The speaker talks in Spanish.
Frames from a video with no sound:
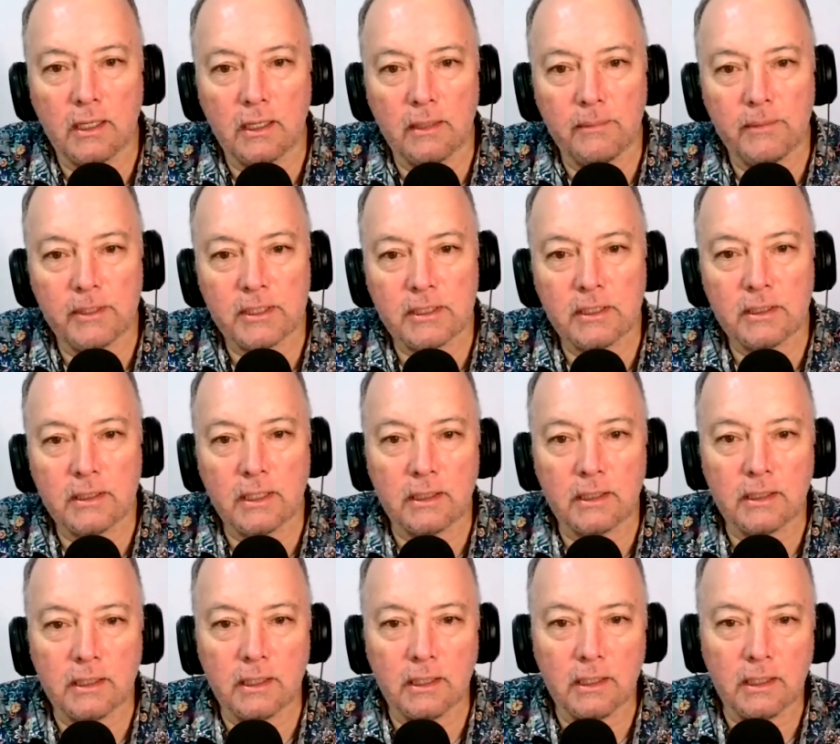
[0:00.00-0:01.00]

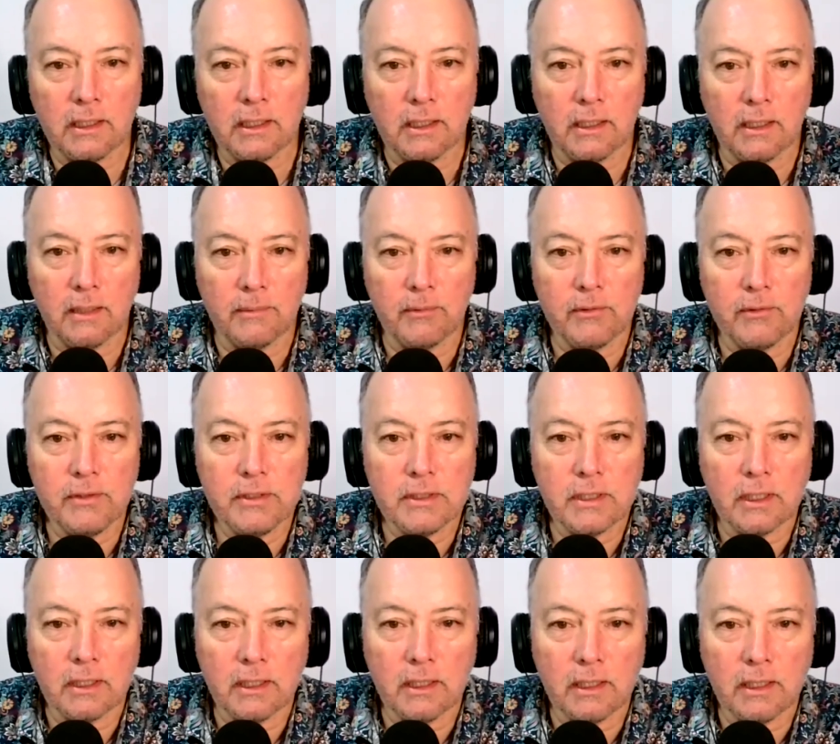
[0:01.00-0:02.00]
representante de la
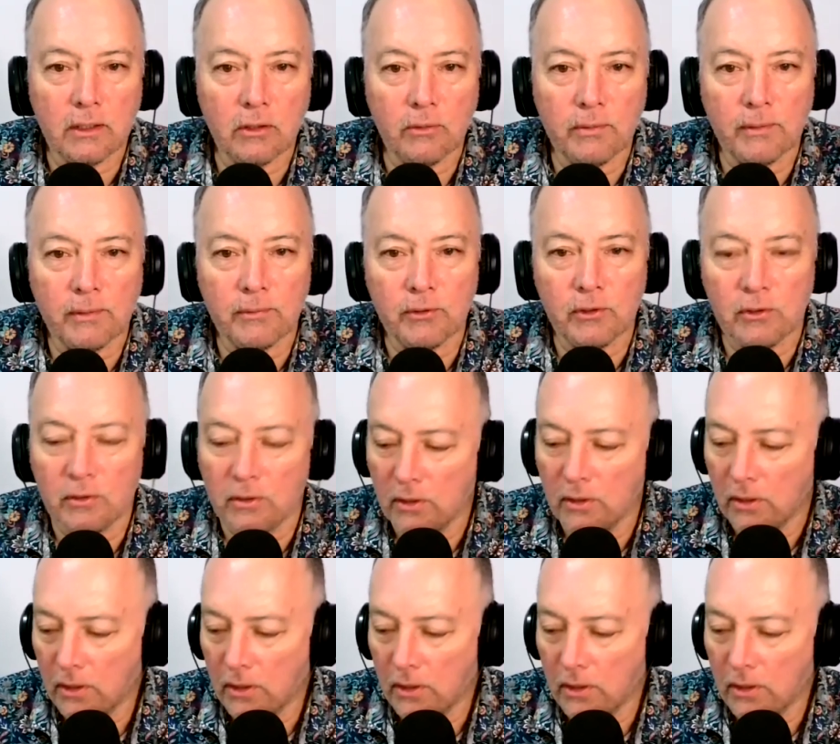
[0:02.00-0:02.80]
provincia de Copiapó